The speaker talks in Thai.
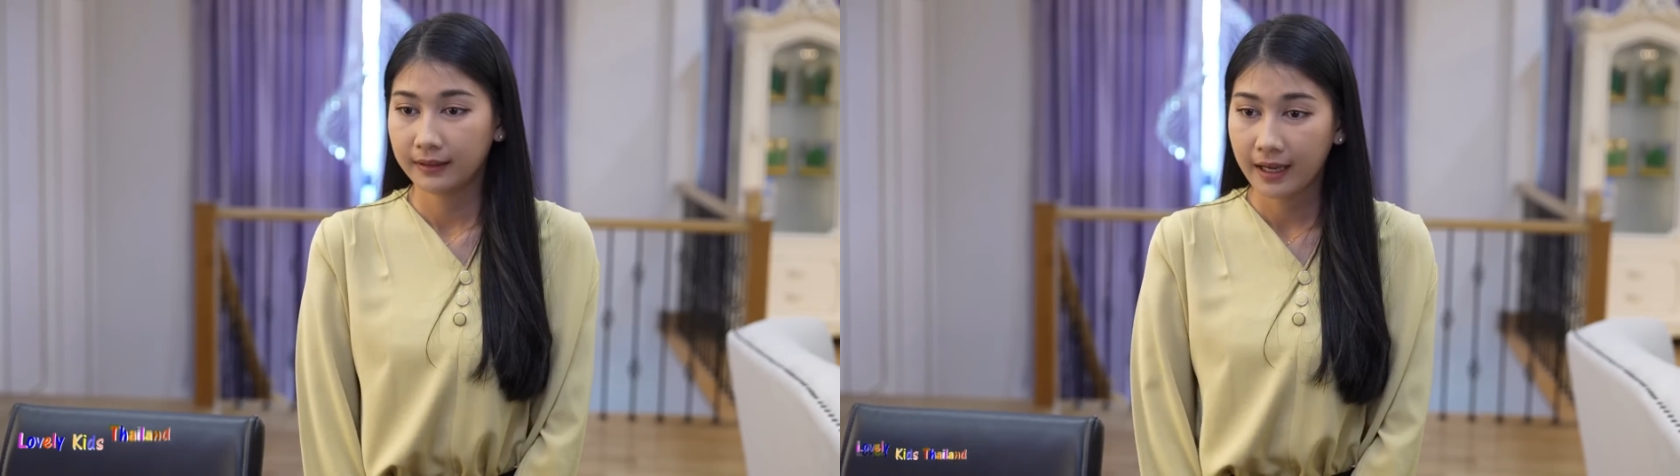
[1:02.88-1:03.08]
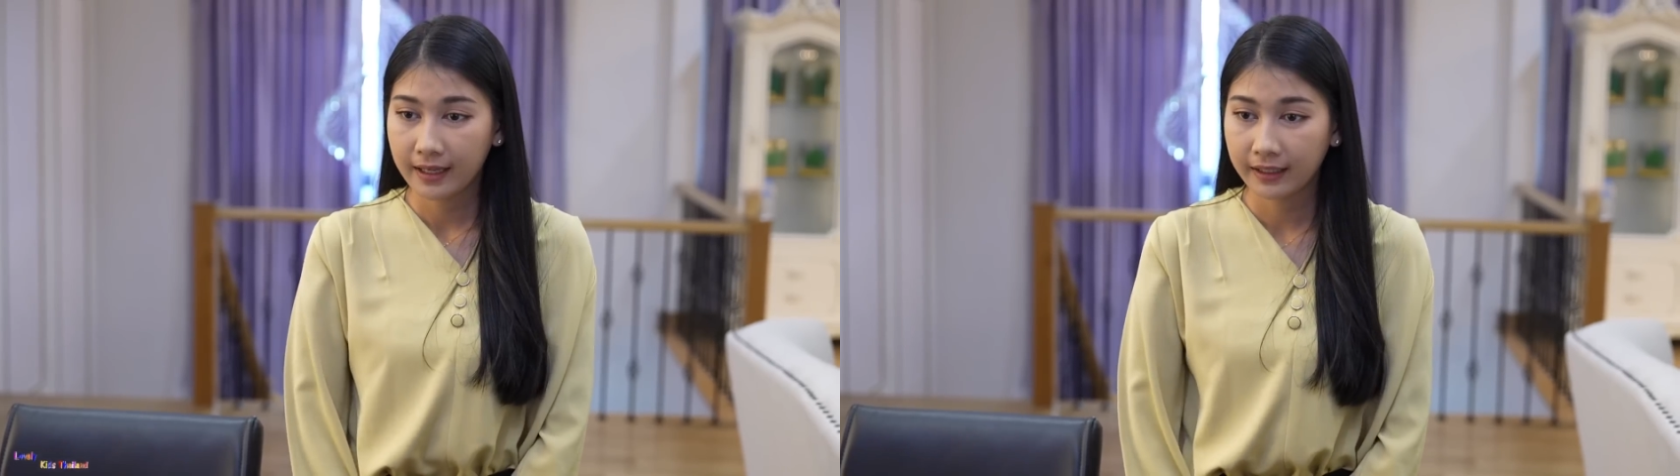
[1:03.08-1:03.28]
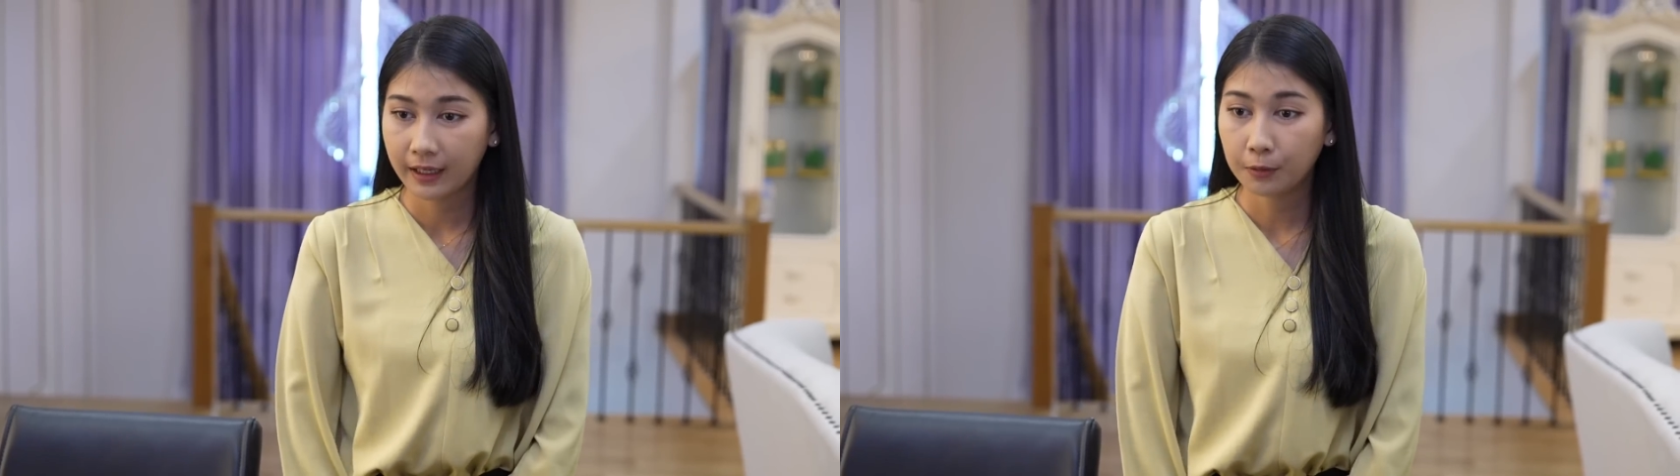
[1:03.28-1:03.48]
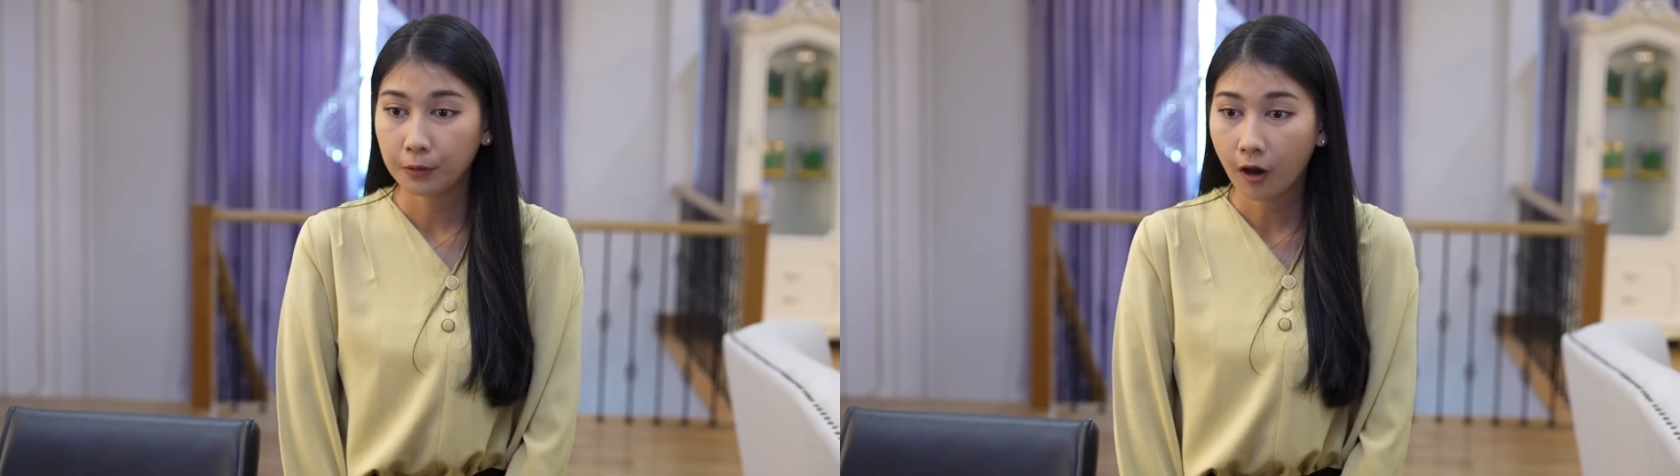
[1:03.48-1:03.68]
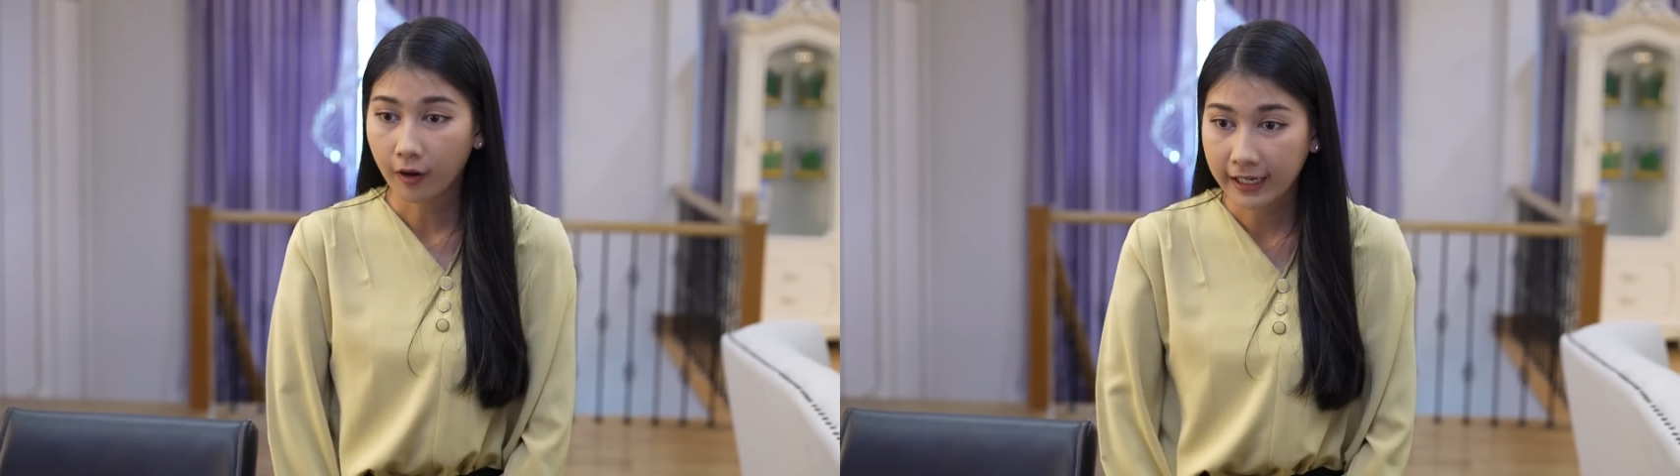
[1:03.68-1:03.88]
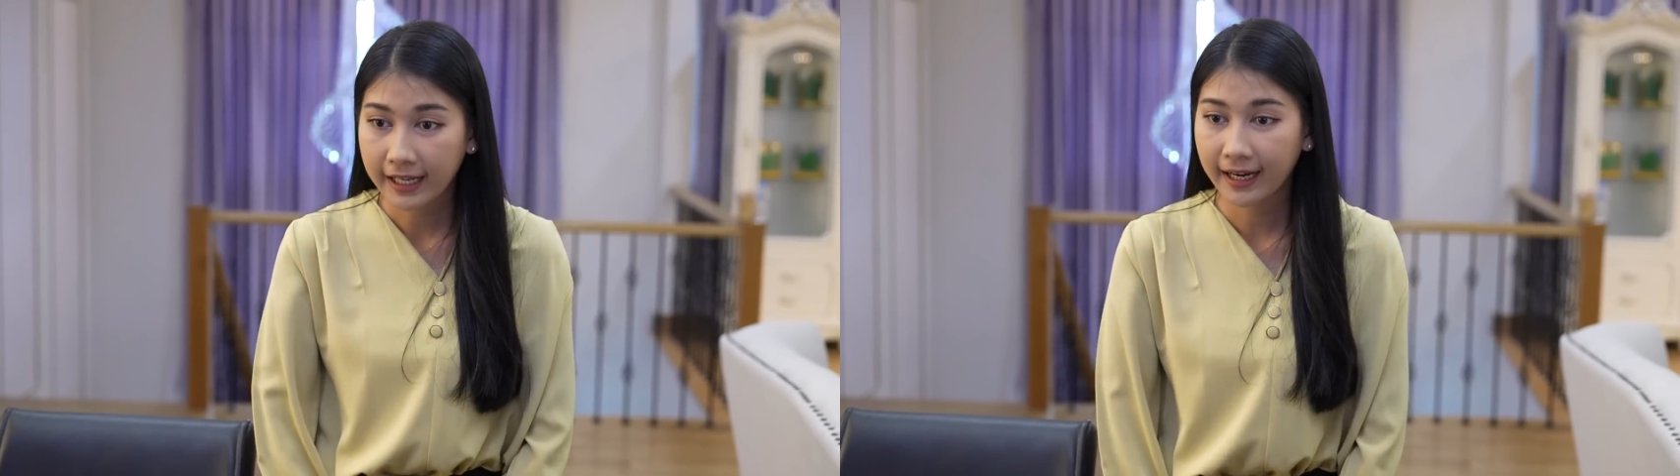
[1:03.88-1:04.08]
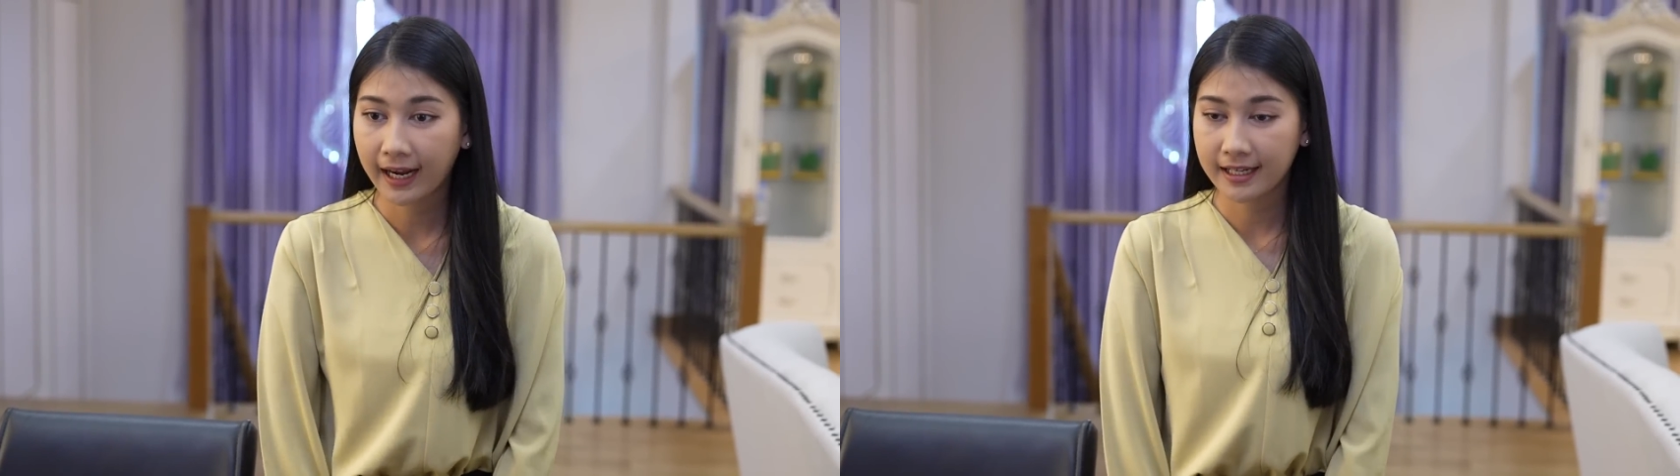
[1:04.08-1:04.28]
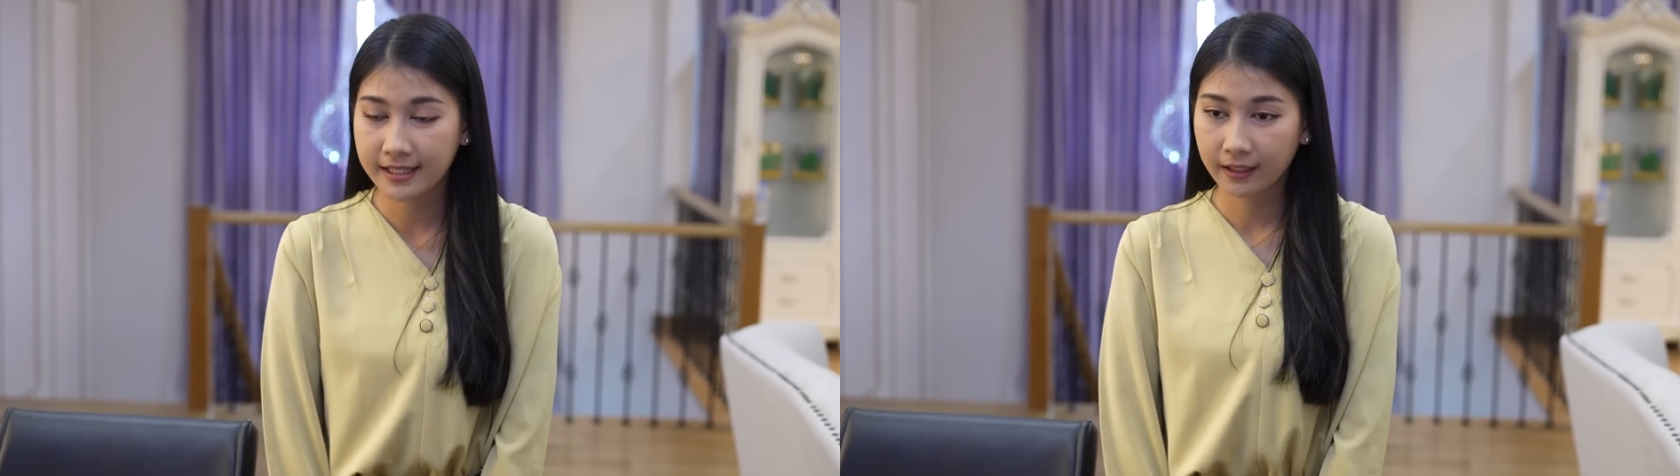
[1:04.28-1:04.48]
ถ้าอย่างนั้นหนูขอเคลียร์
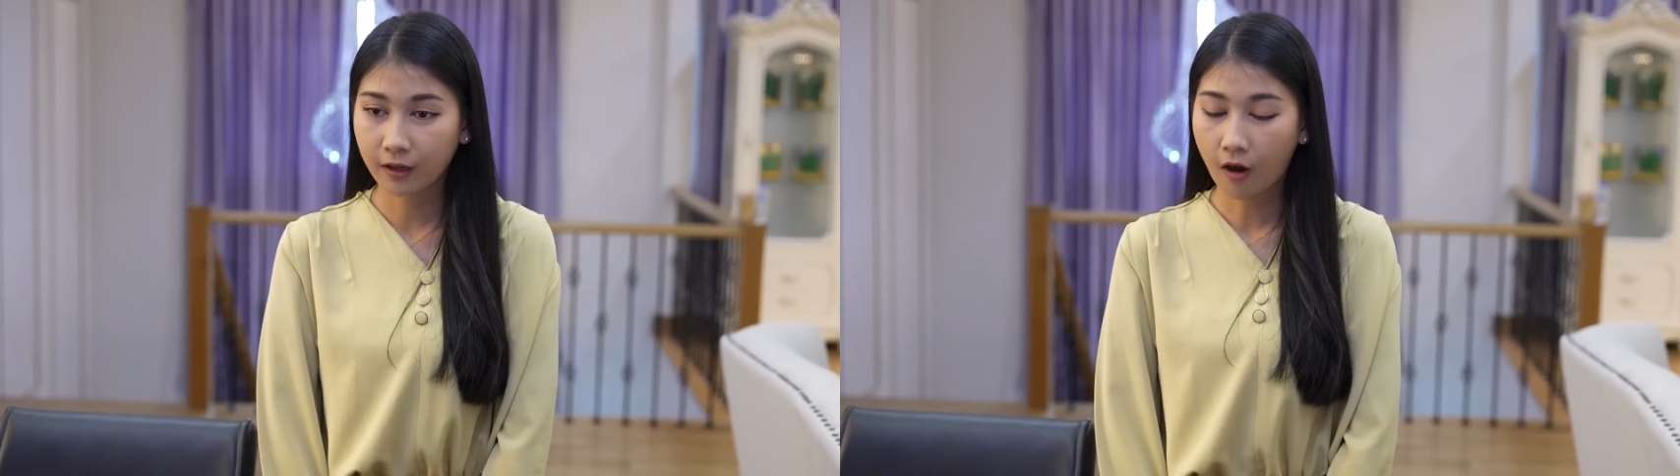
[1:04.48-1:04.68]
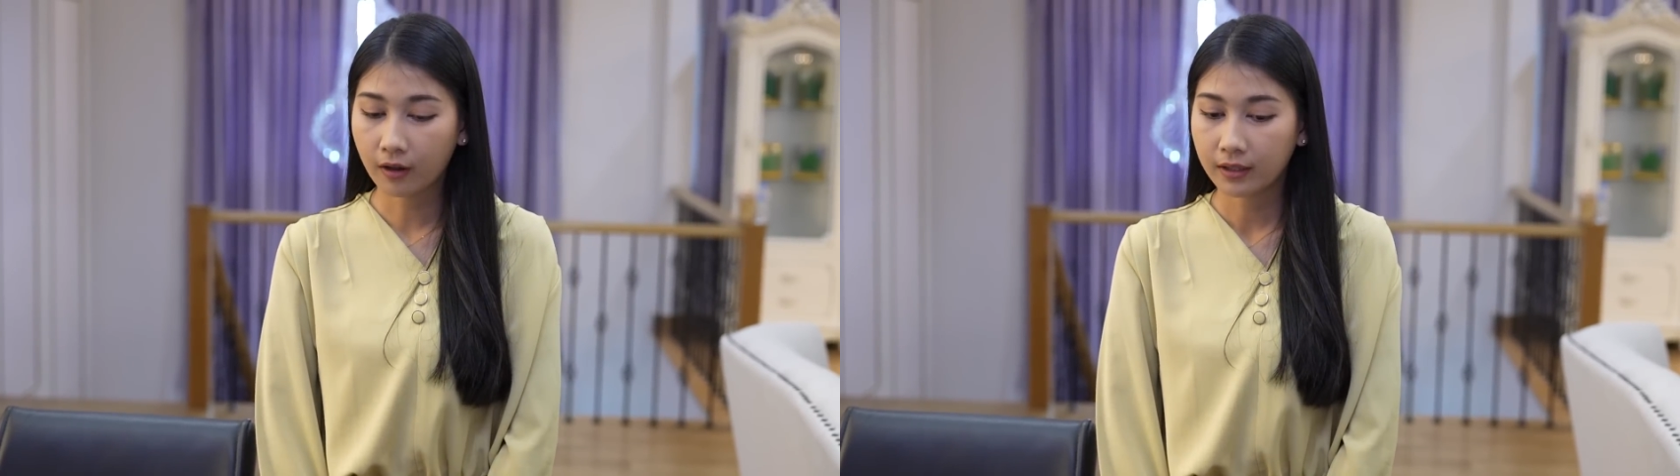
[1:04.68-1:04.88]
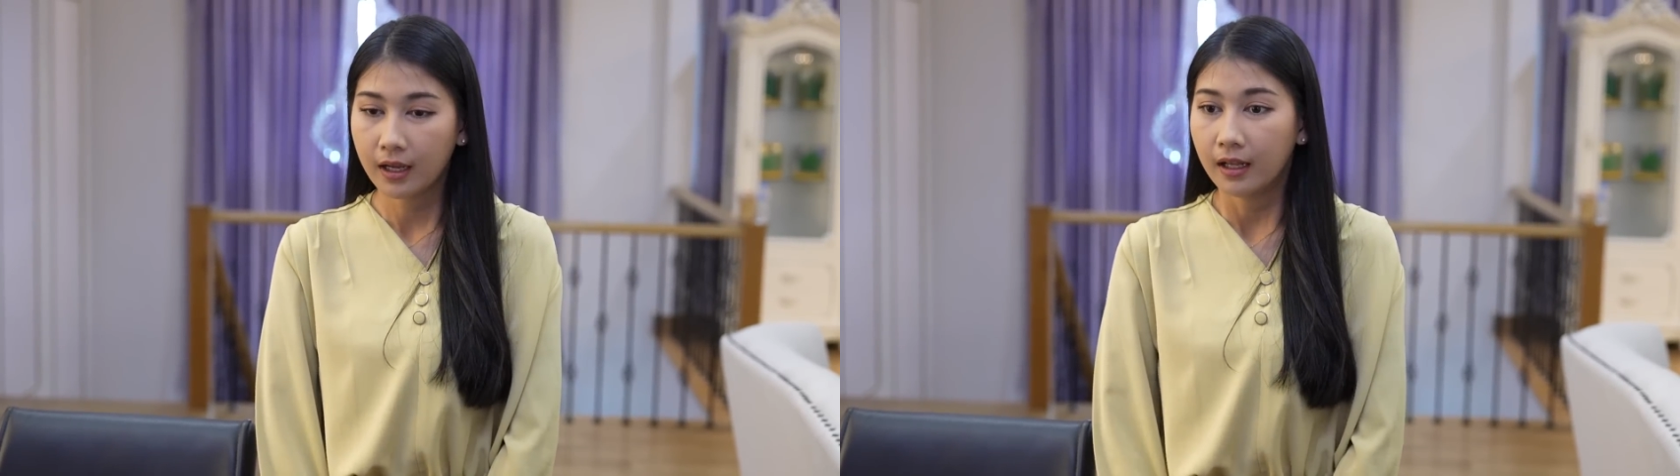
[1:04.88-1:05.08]
งานให้เสร็จก่อน